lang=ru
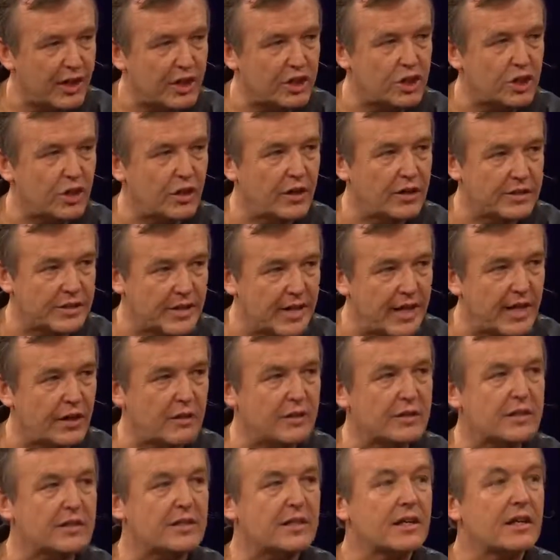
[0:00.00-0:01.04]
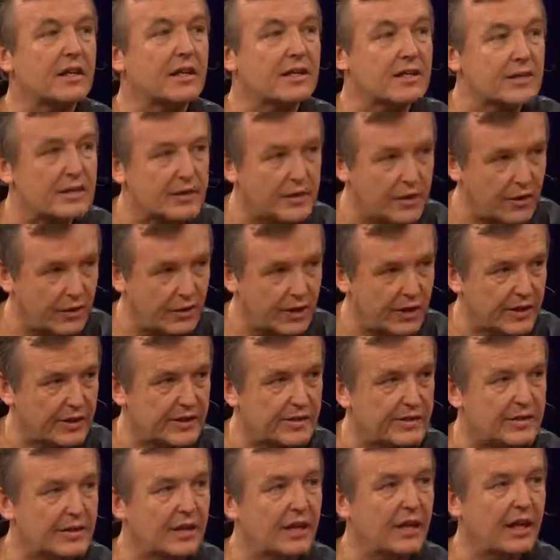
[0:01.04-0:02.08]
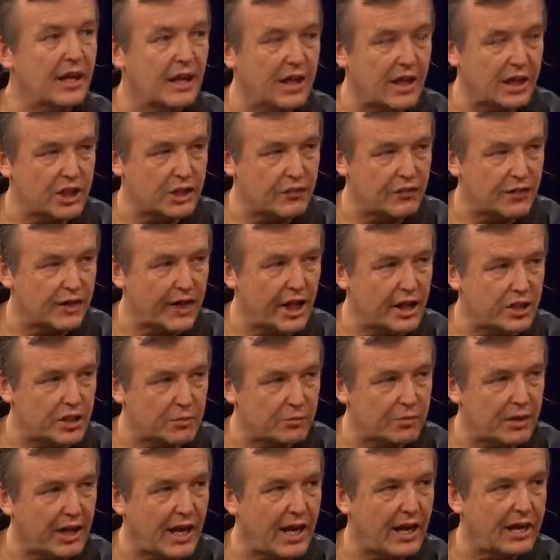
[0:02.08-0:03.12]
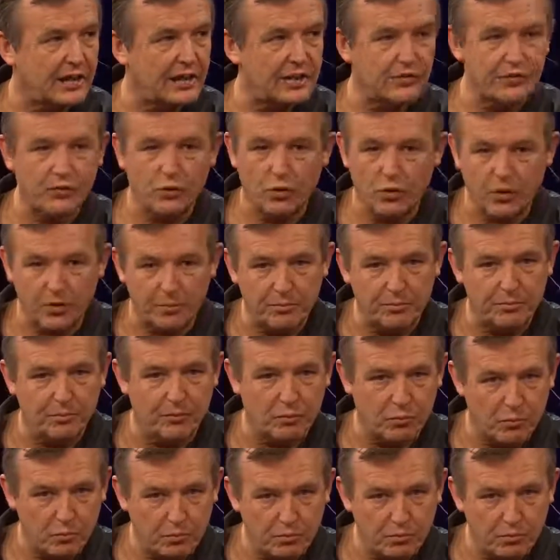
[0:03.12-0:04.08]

заявили о серьезных, средне- или долгосрочных